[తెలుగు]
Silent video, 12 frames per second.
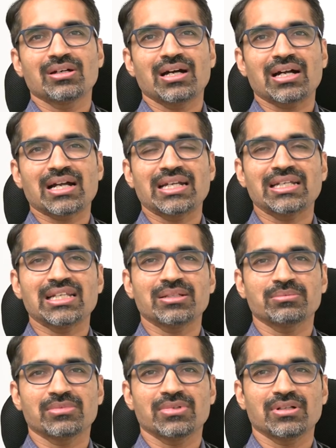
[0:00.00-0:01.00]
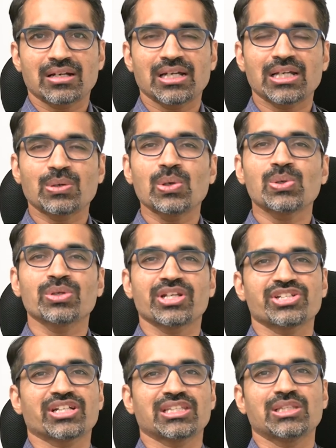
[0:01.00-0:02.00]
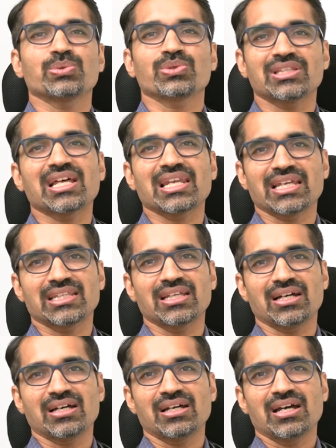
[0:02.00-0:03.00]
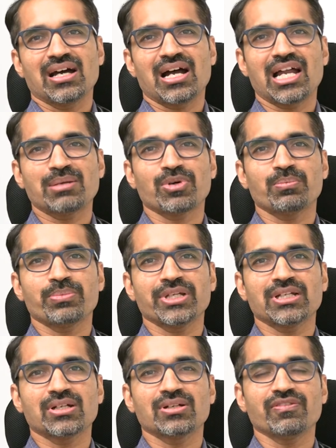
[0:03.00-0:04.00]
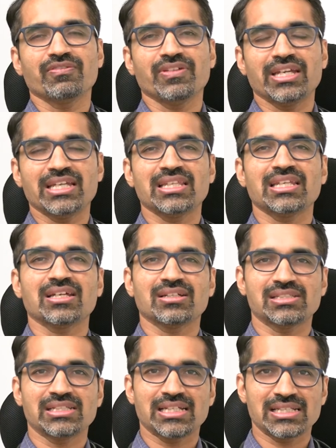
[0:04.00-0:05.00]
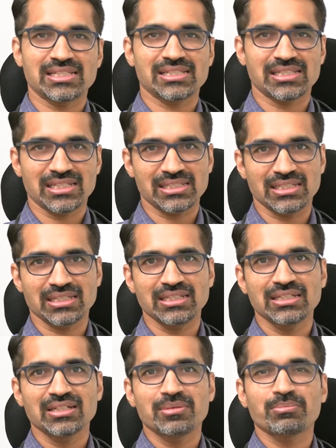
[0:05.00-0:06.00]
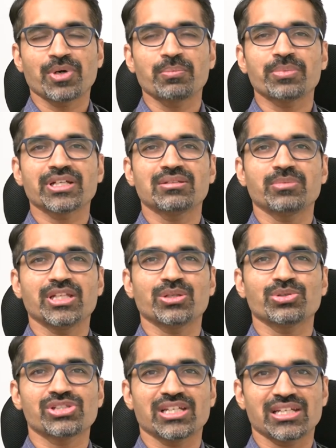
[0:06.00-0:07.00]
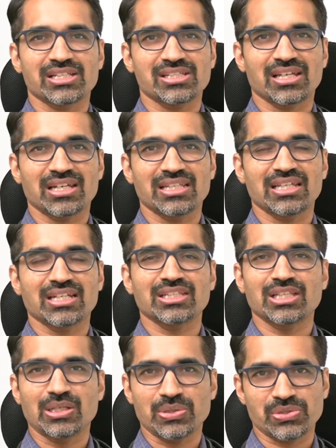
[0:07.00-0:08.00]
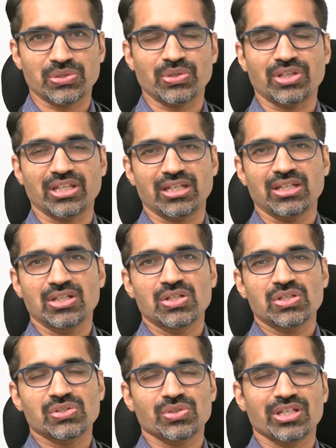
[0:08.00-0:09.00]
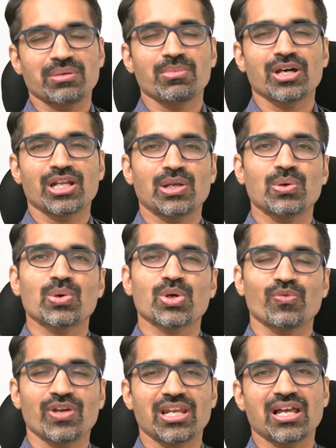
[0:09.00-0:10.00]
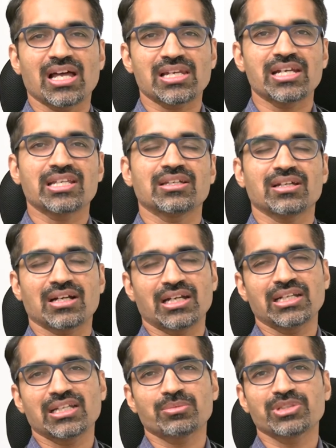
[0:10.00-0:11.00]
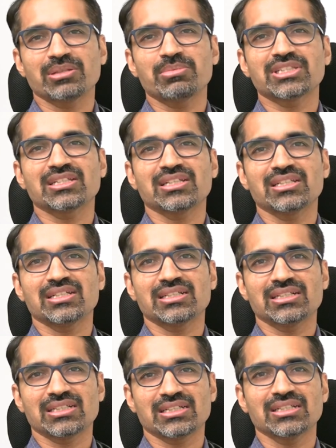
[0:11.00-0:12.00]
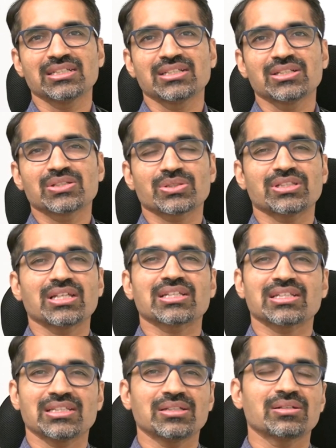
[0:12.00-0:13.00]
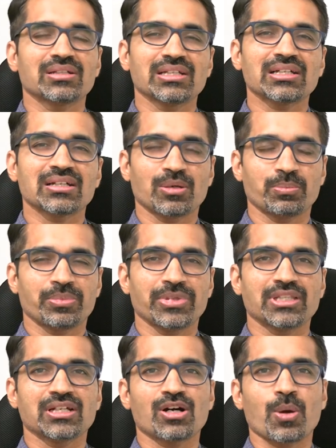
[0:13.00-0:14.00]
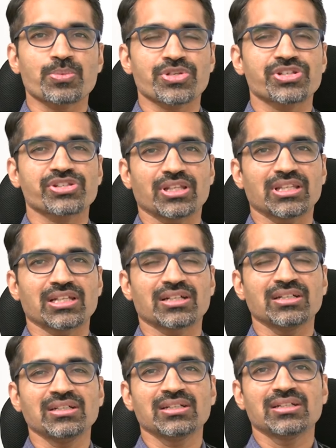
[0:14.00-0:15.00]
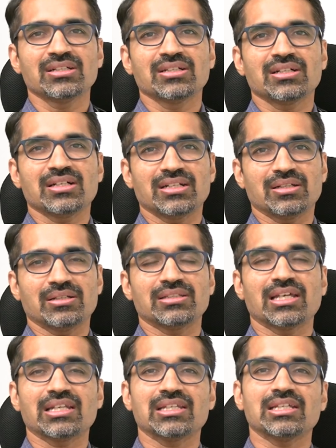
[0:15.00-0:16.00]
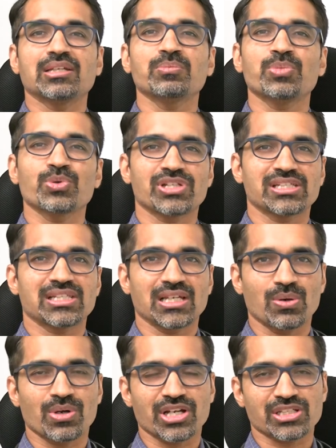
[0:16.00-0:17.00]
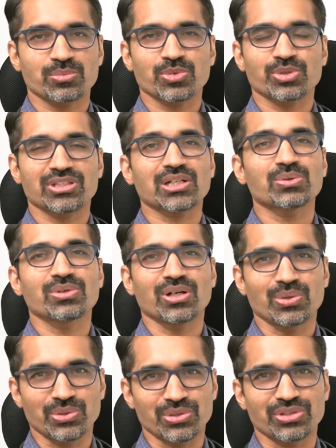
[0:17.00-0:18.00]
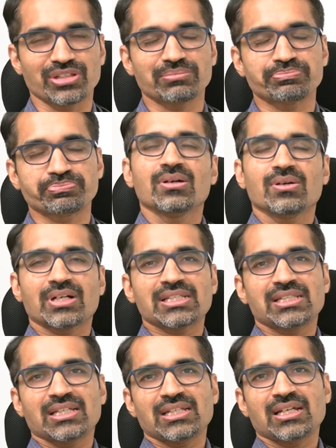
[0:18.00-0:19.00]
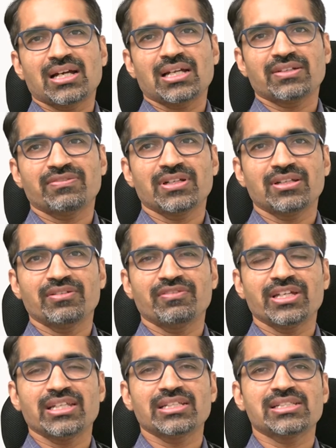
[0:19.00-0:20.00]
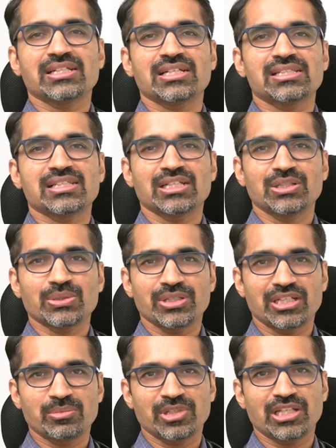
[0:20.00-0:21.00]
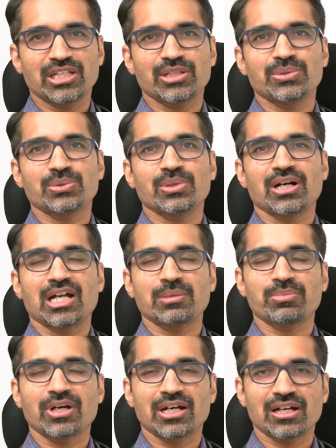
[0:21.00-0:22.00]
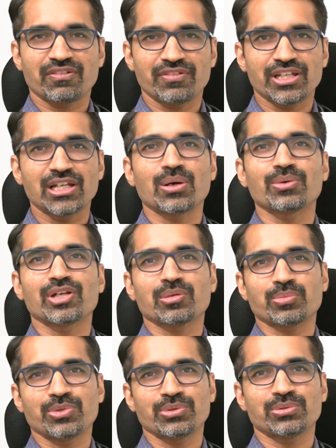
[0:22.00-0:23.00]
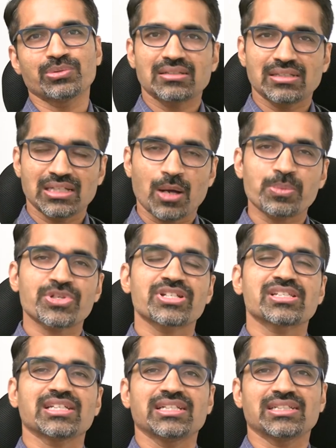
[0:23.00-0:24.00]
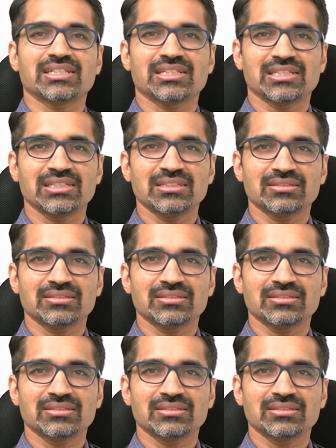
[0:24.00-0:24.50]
ఆ కండరంకి కోలుకునే శక్తి ఉందా లేదా హార్ట్ పంపింగ్ ఏదైనా చికిత్స చేసి పంపింగ్ని మెరుగు చేయొచ్చా లేదా అనేది తెలుస్తుంది సో ఎంఆర్ఐలో ఒకవేళ ఆల్రెడీ కండరం దెబ్బతిన్నది అంటే దానికి ఇంకా పెద్దగా ఆప్షన్స్ అంతగా దాన్ని ఇంప్రూవ్ చేసే అవకాశం తక్కువగా ఉంటుంది ఒకసారి హార్ట్ వేరే చికిత్స అంటూ ఏమీ లేదు హార్ట్ బాగా వీక్గా ఉన్నప్పుడు ఆప్షన్స్ ఏంటంటే